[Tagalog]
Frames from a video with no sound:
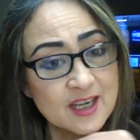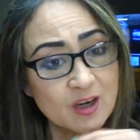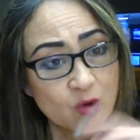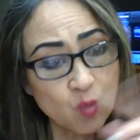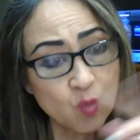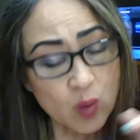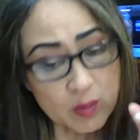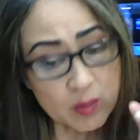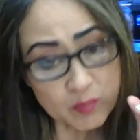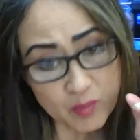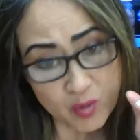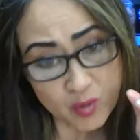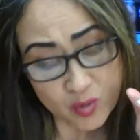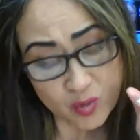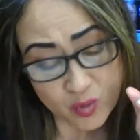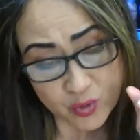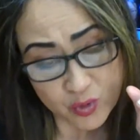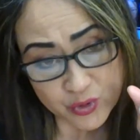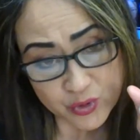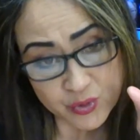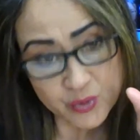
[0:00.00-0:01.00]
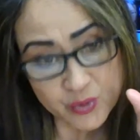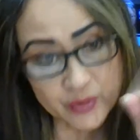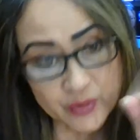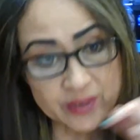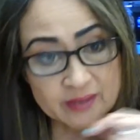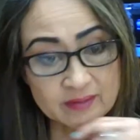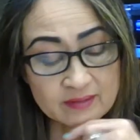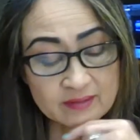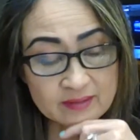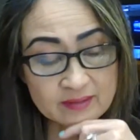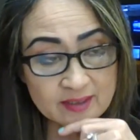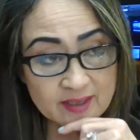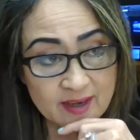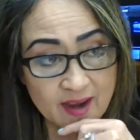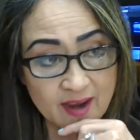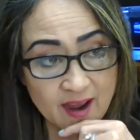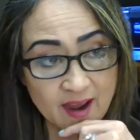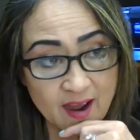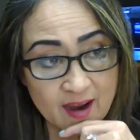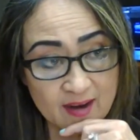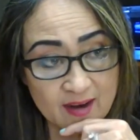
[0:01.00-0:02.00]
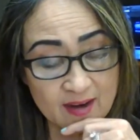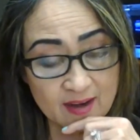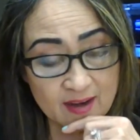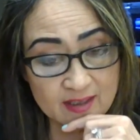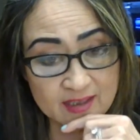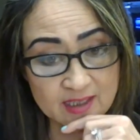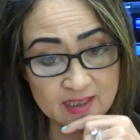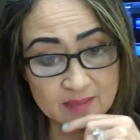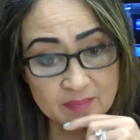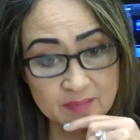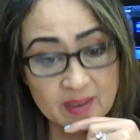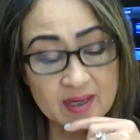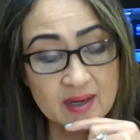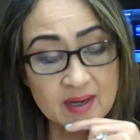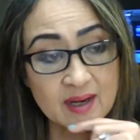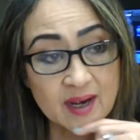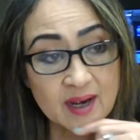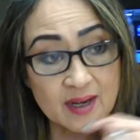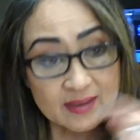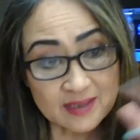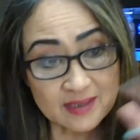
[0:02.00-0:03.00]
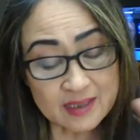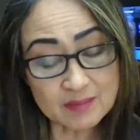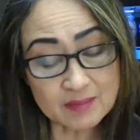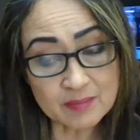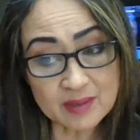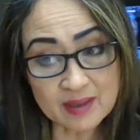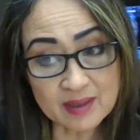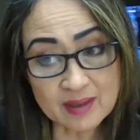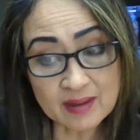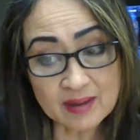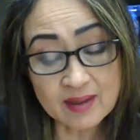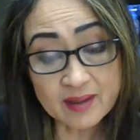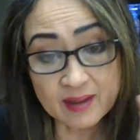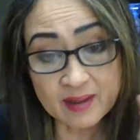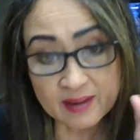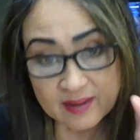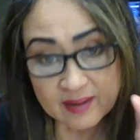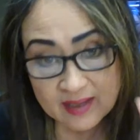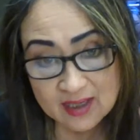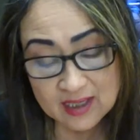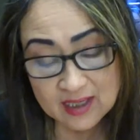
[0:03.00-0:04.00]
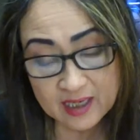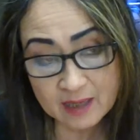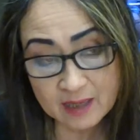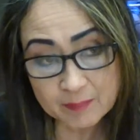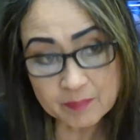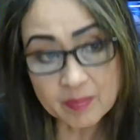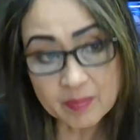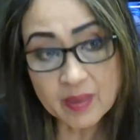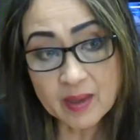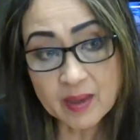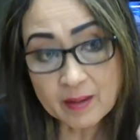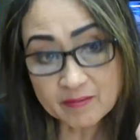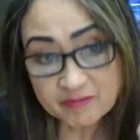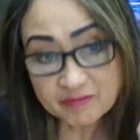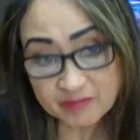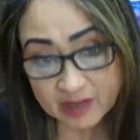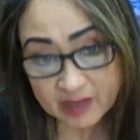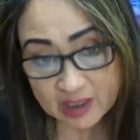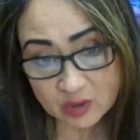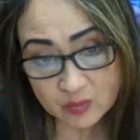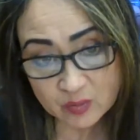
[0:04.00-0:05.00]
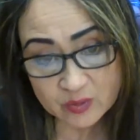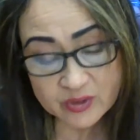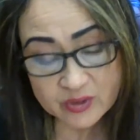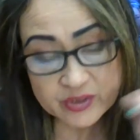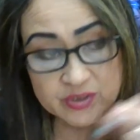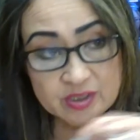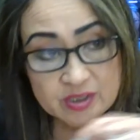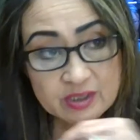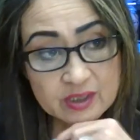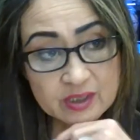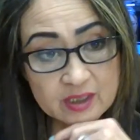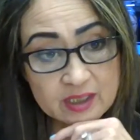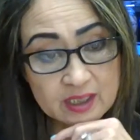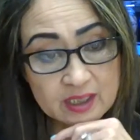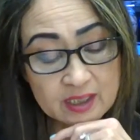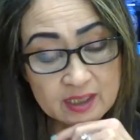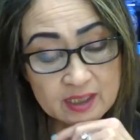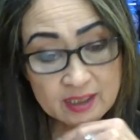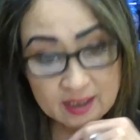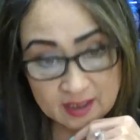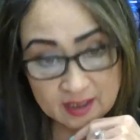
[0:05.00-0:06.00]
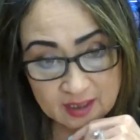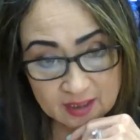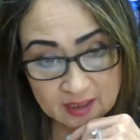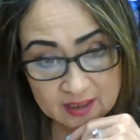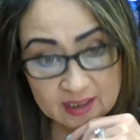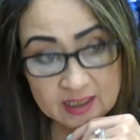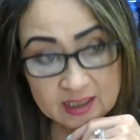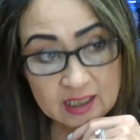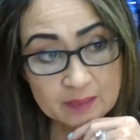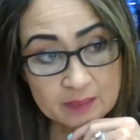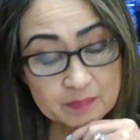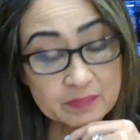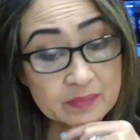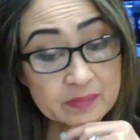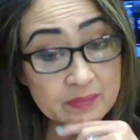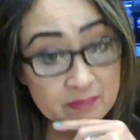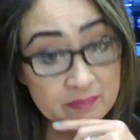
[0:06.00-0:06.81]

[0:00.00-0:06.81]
Huwag mong guyuhin ang lahat ng mga ating mga kalingap followers ng kalingap